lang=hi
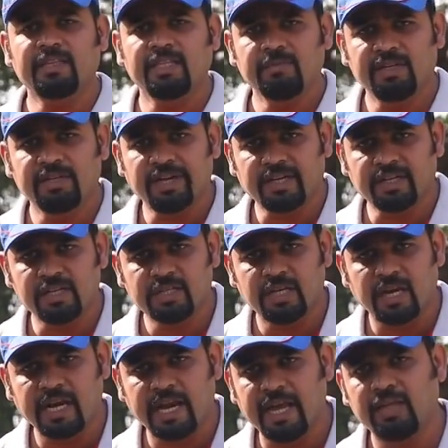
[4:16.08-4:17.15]
गति में ट्रैक्टर
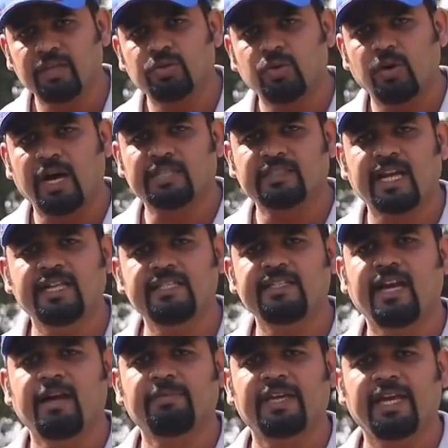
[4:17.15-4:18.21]
चल रहा है तो आसानी
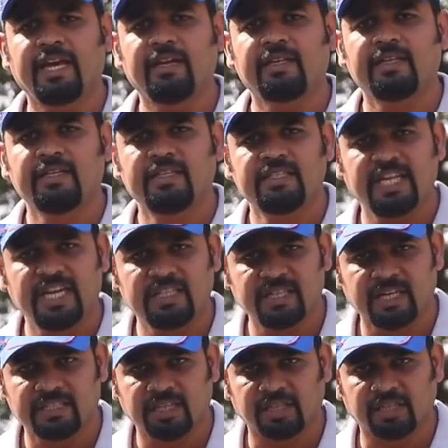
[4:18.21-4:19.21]
से आप गियर चेंज कर